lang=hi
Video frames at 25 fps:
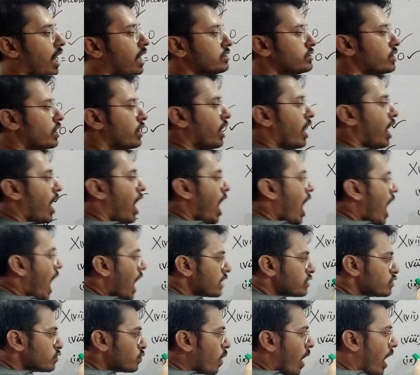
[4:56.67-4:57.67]
क्या है सर
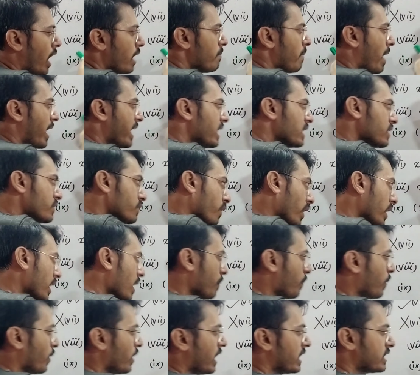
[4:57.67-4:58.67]
एक्स स्क्वायर माइनस
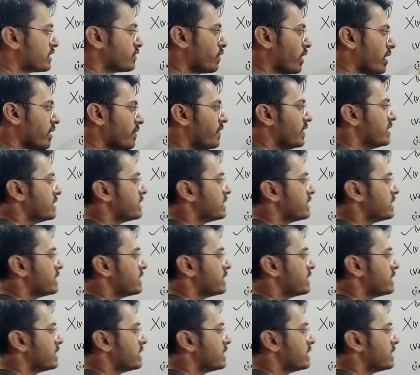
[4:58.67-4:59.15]
वन अपॉन एक्स स्क्वायर